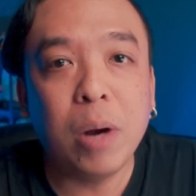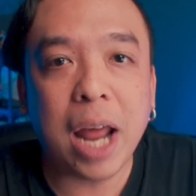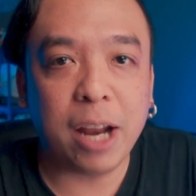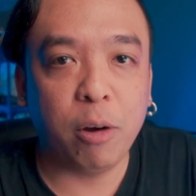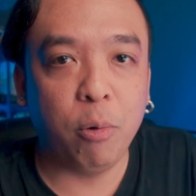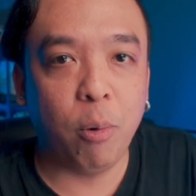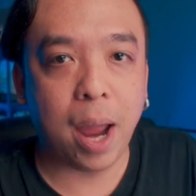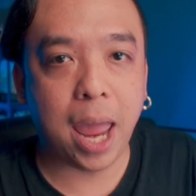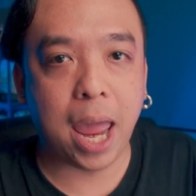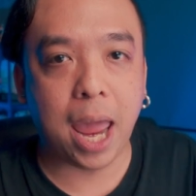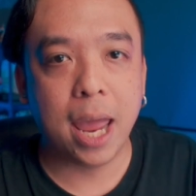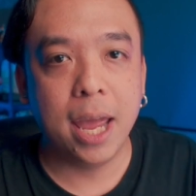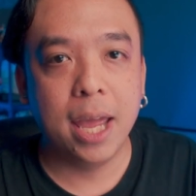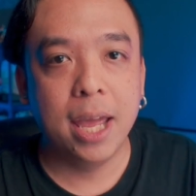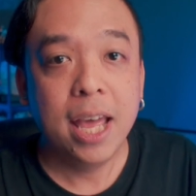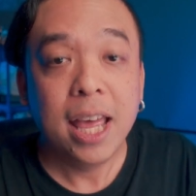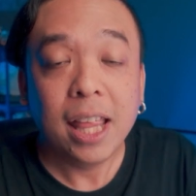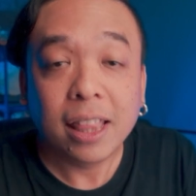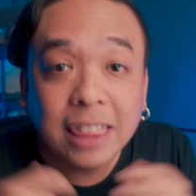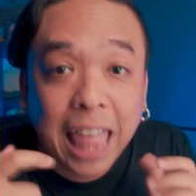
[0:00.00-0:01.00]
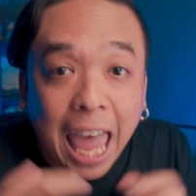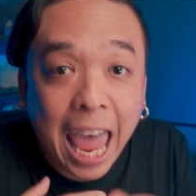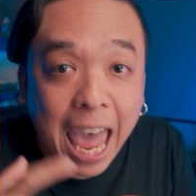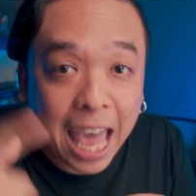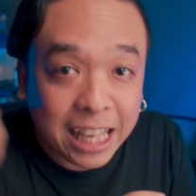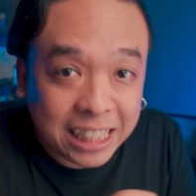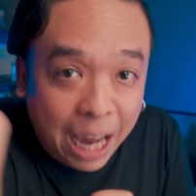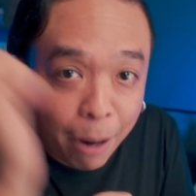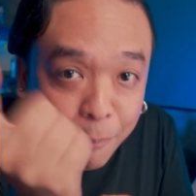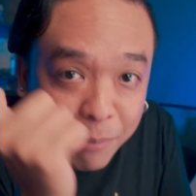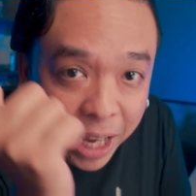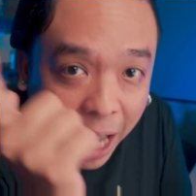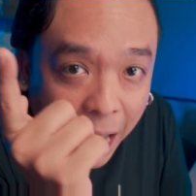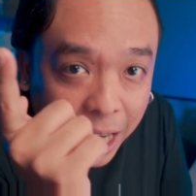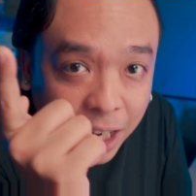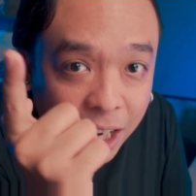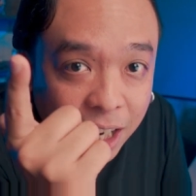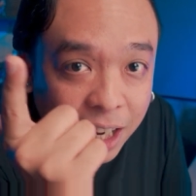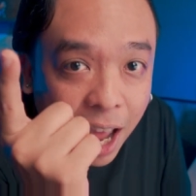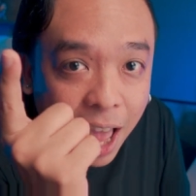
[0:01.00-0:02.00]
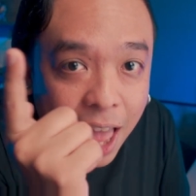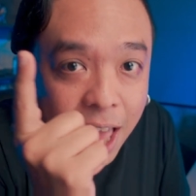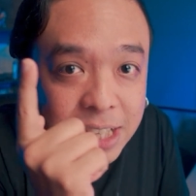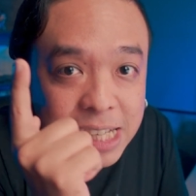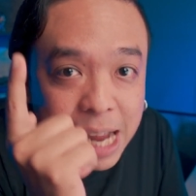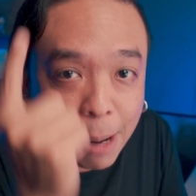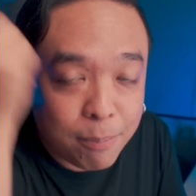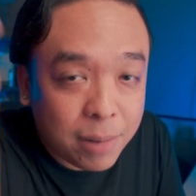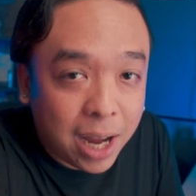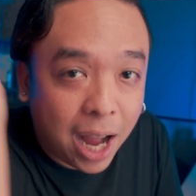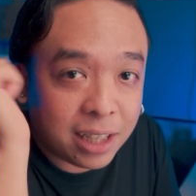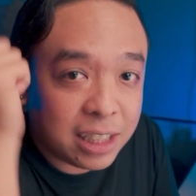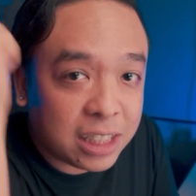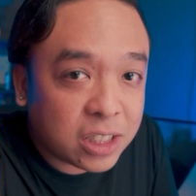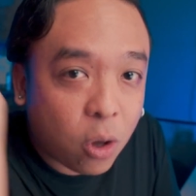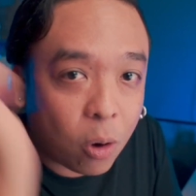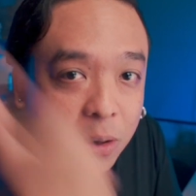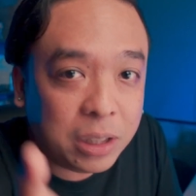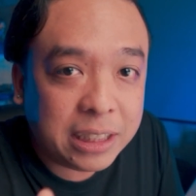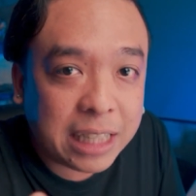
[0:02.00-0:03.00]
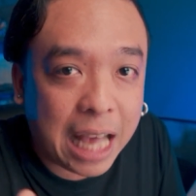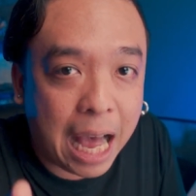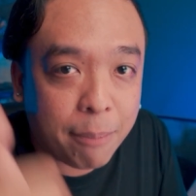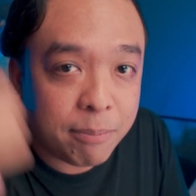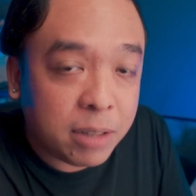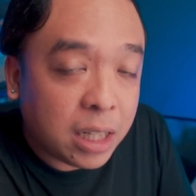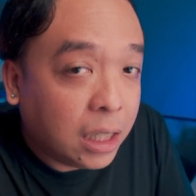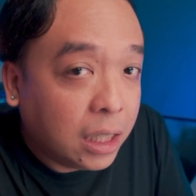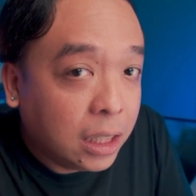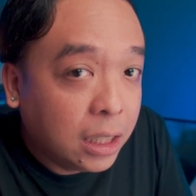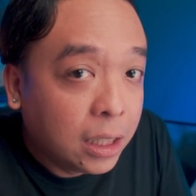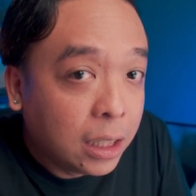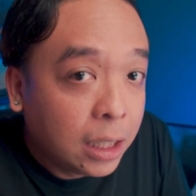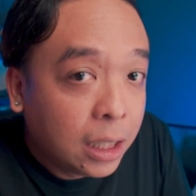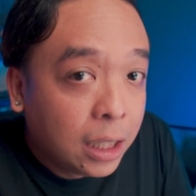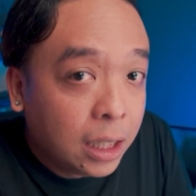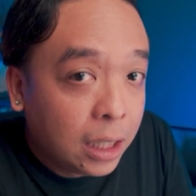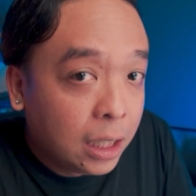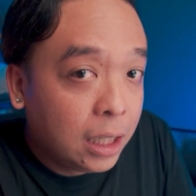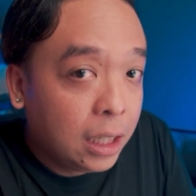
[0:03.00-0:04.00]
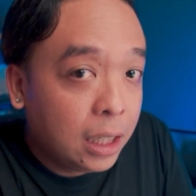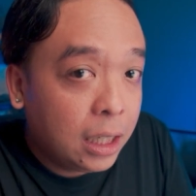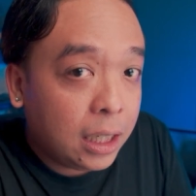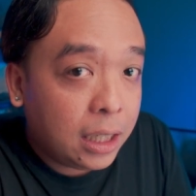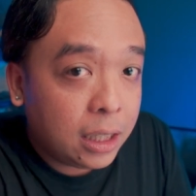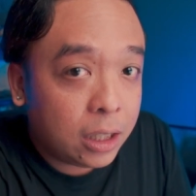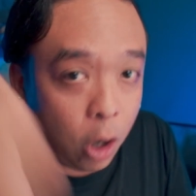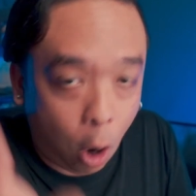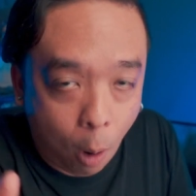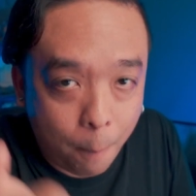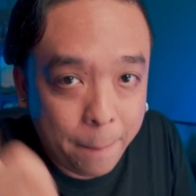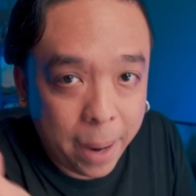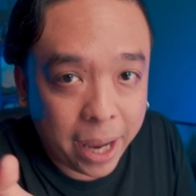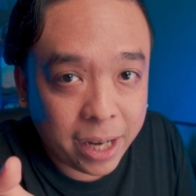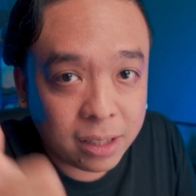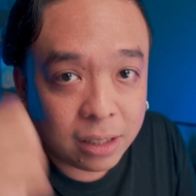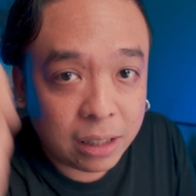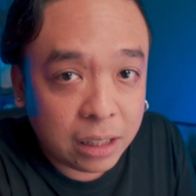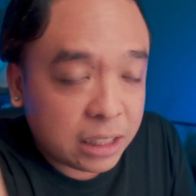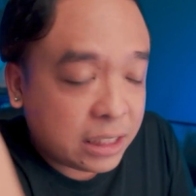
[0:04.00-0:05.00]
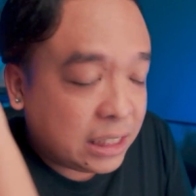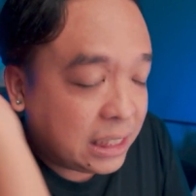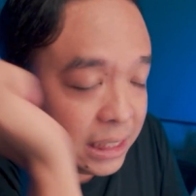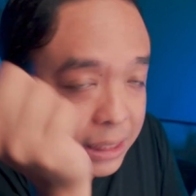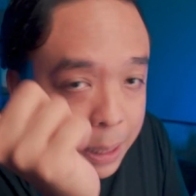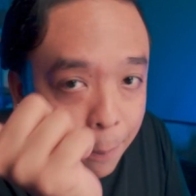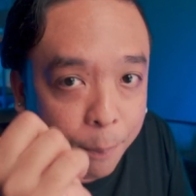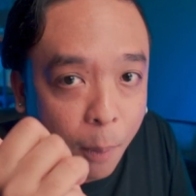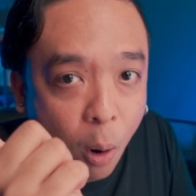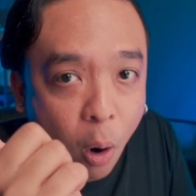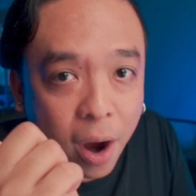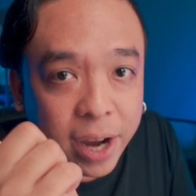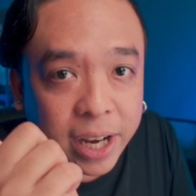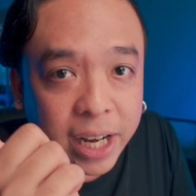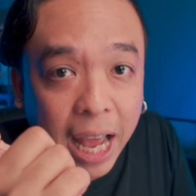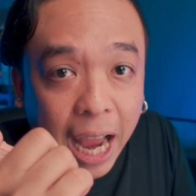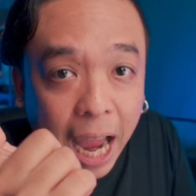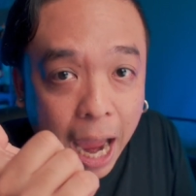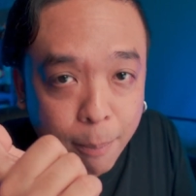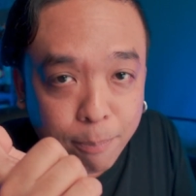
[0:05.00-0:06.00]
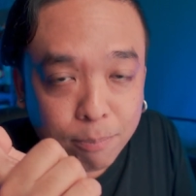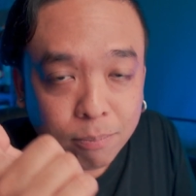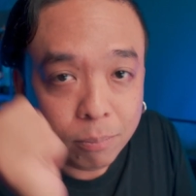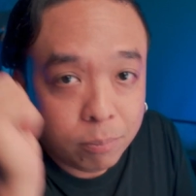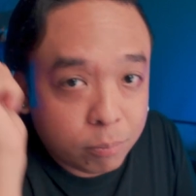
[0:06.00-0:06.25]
ดูได้ด้วย แต่ย้ำอีกครั้งหนึ่งนะ ย้ำครั้งที่2ที่3คือคอมเมนต์สปอยนะครับ